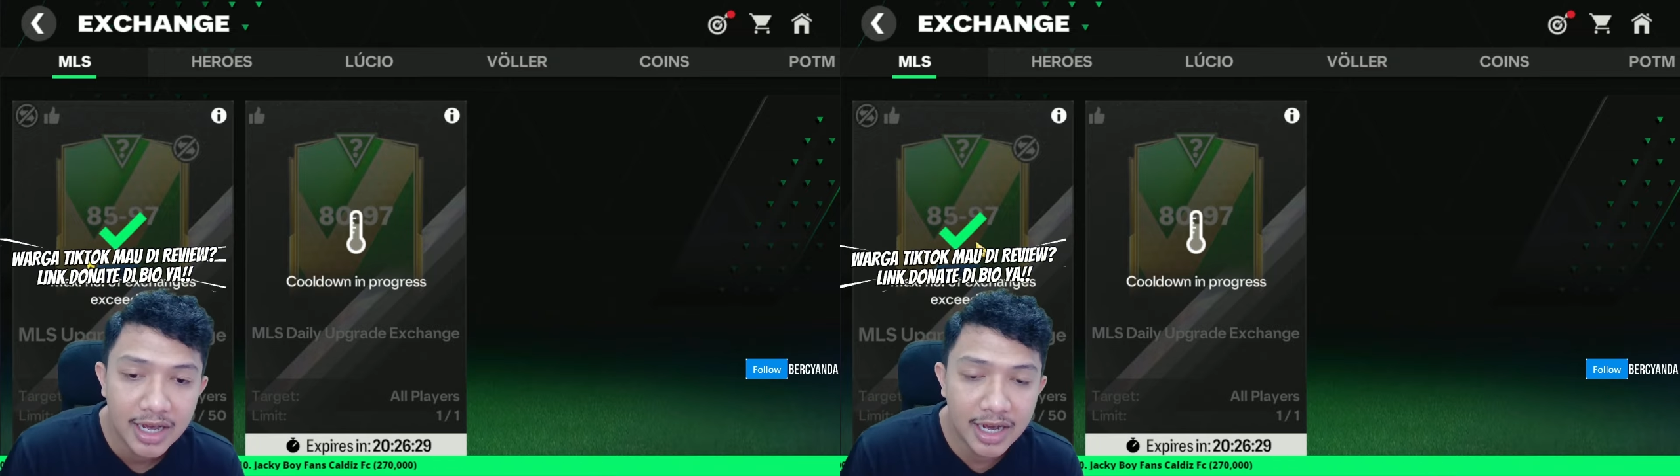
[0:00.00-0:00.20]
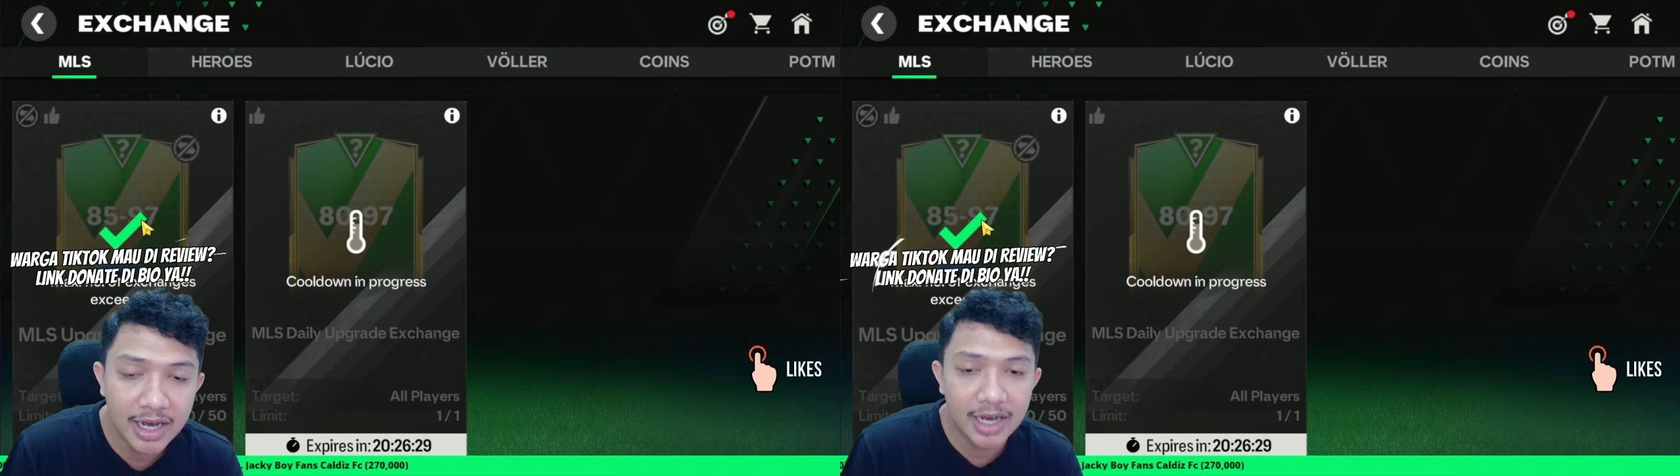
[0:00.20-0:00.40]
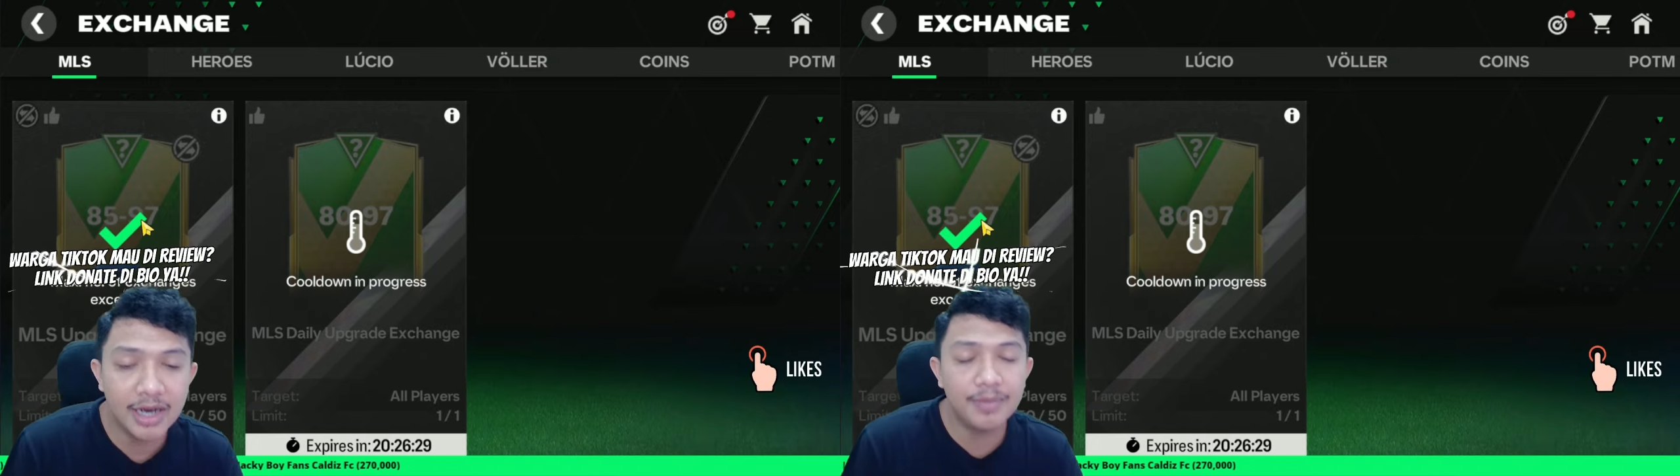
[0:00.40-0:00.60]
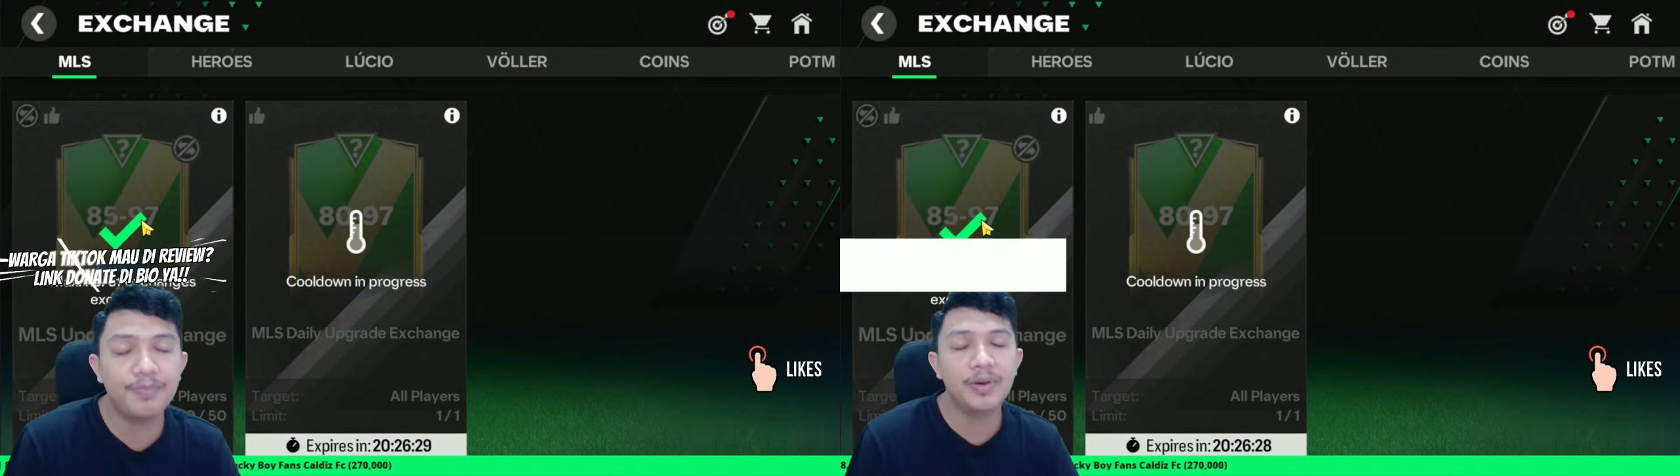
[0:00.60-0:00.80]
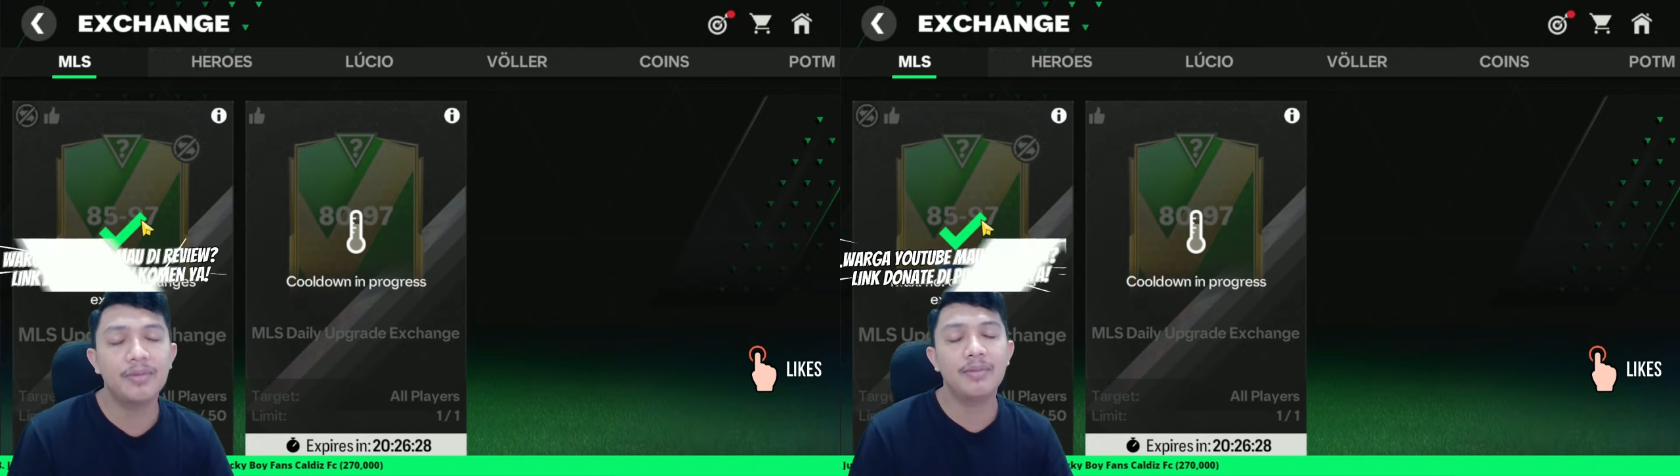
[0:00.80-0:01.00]
uh,
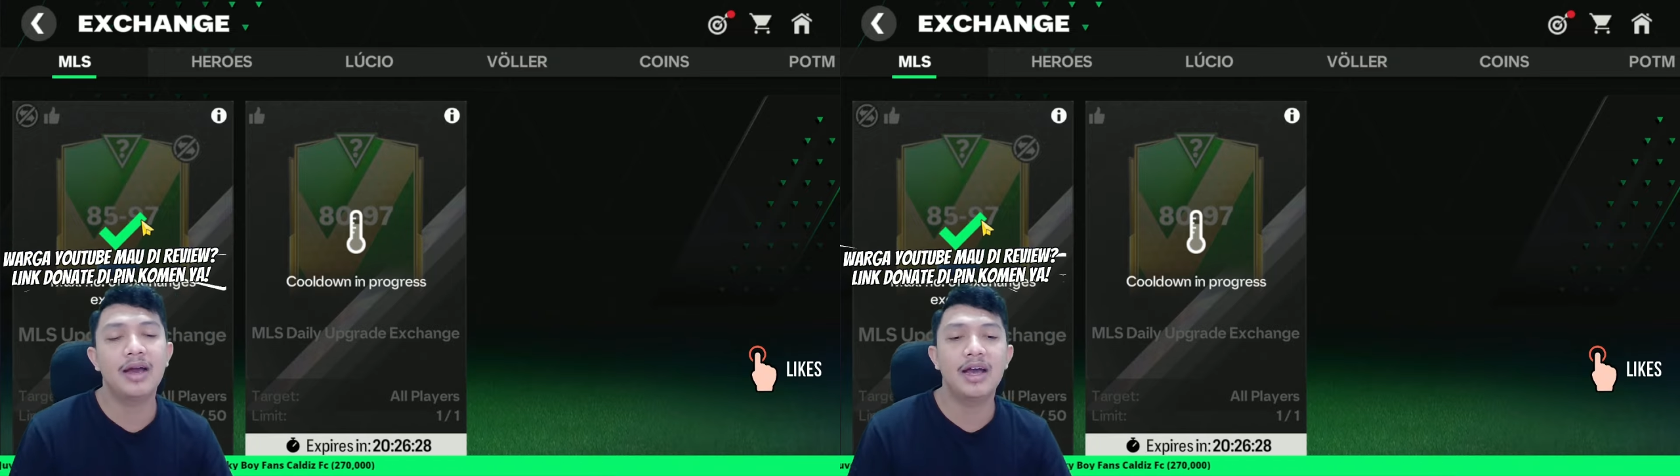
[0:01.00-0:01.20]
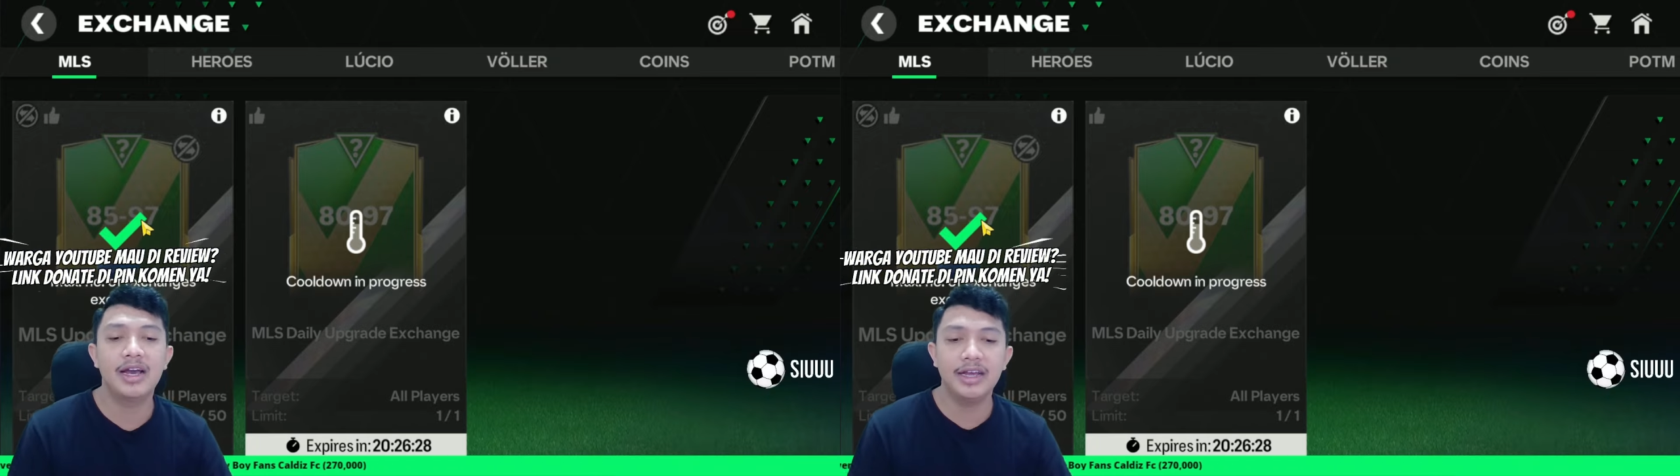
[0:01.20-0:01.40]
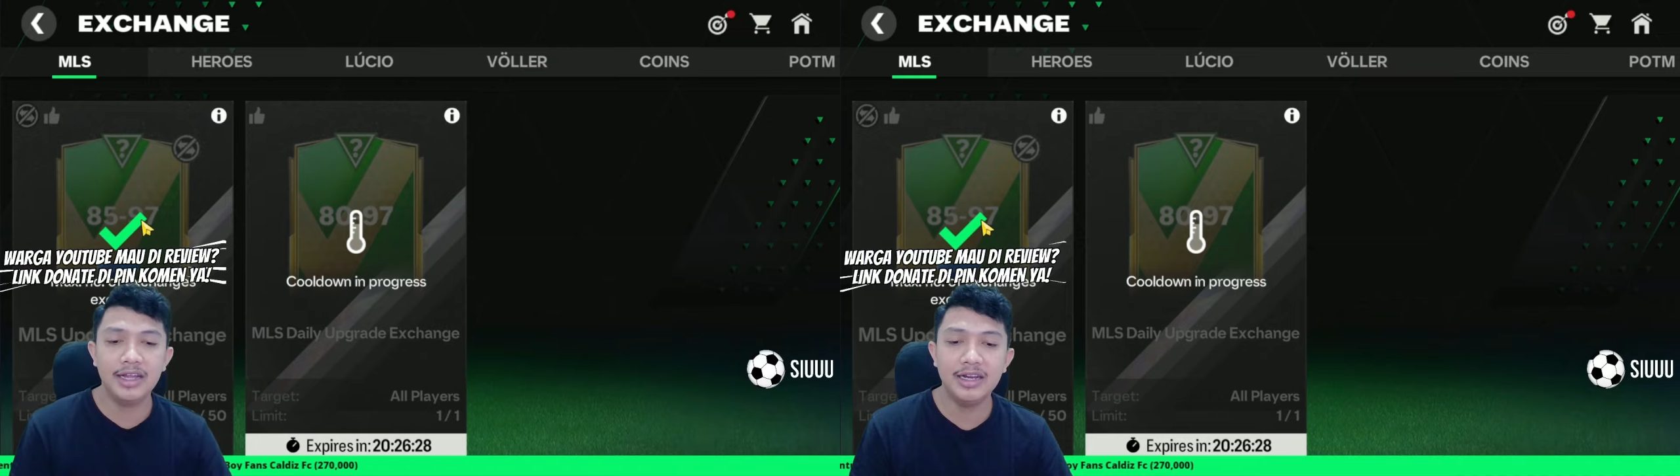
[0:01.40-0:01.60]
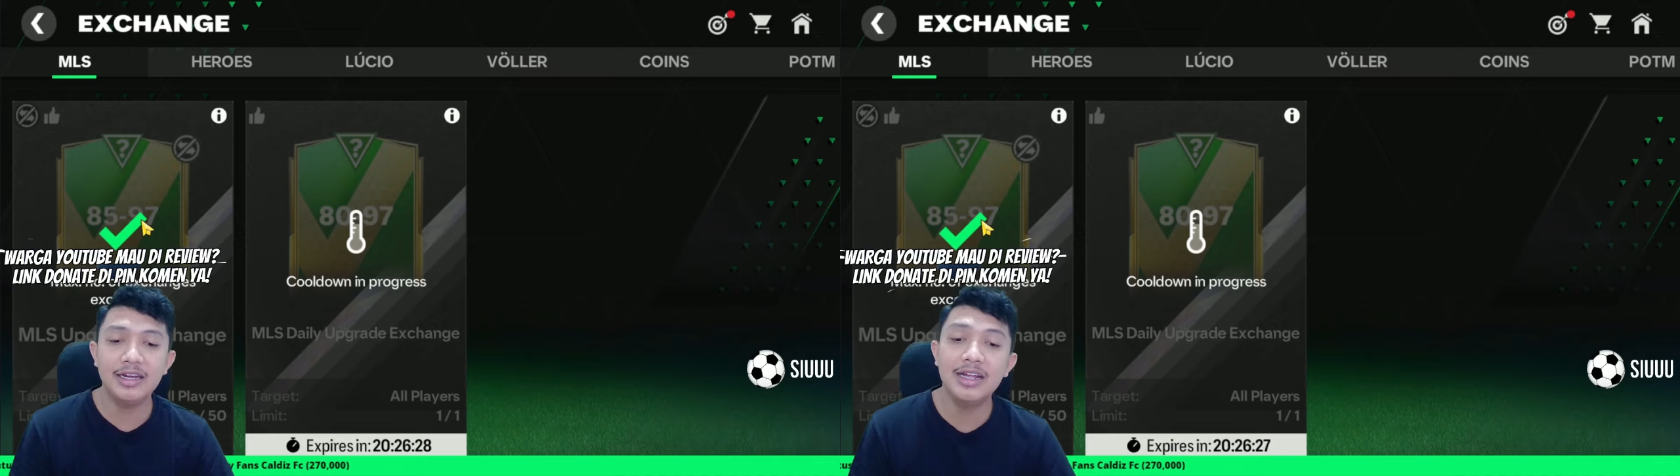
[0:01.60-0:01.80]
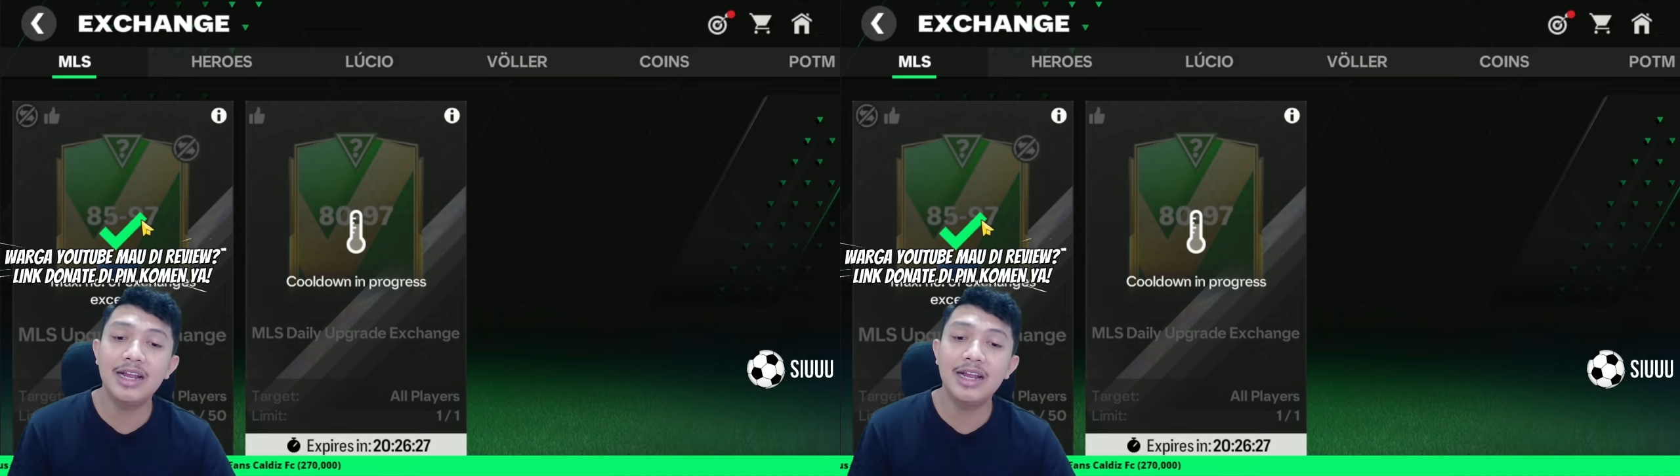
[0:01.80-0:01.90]
pemain 80.